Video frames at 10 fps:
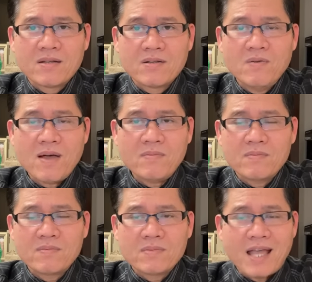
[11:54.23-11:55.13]
đúng không
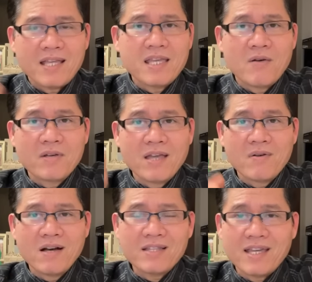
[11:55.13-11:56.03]
tại nhiều nhiều
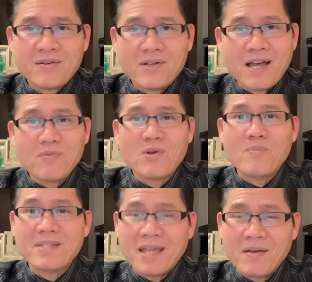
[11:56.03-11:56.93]
người thì coi như ông
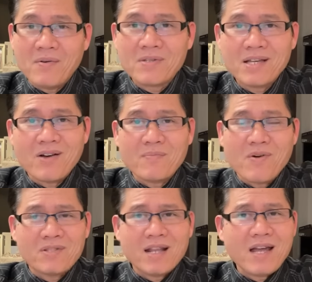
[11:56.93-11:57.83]
Dũng mới tiêu chứ còn
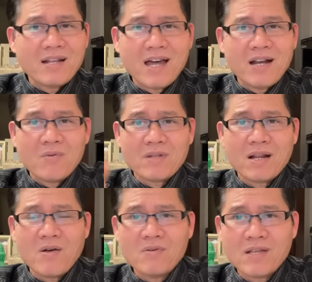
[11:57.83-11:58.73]
một đơn đơn đâu
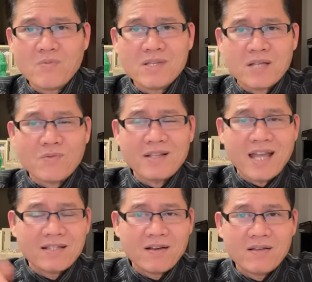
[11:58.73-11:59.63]
đâu giống như thằng Toán
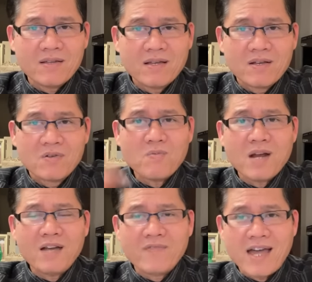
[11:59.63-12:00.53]
Trần thôi lúc
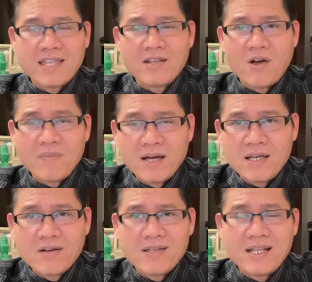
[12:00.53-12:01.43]
đơn về thì nó
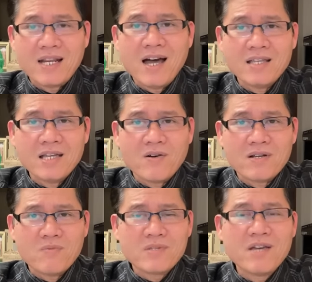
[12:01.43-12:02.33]
mới coi như là đỡ chứ còn
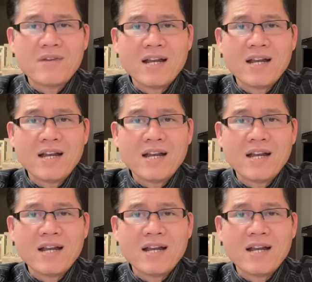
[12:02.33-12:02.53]
không nhiều lá